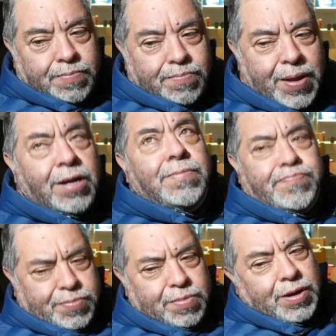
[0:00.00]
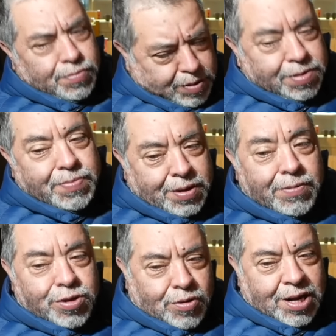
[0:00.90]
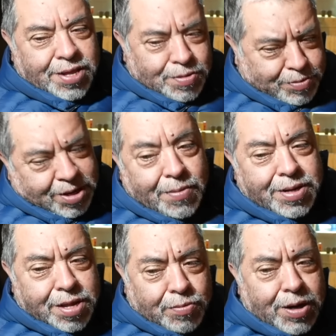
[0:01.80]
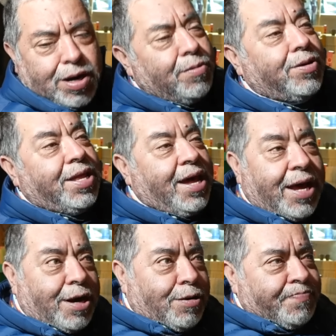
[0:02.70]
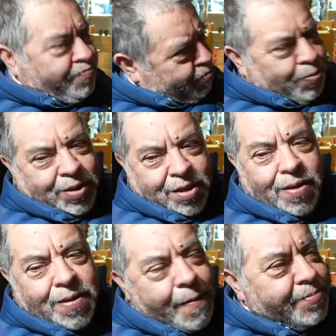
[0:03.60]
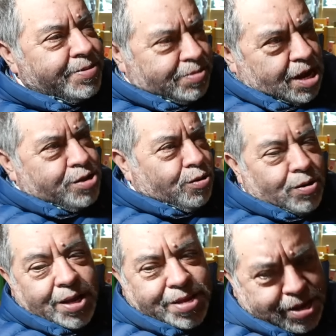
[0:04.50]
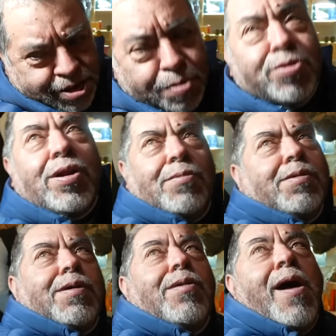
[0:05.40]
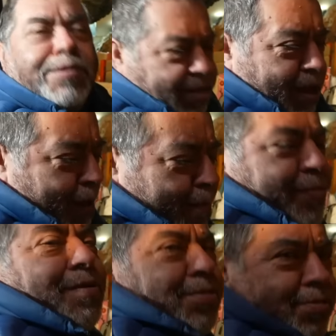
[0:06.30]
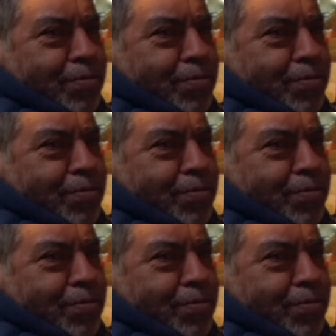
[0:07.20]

Pero, pues mejor vamos a empezar con el chocolatito, porque también está bueno, ni modo de dejarlo. El chocolate y seguimos con la barbacoa. Ahorita, no, no.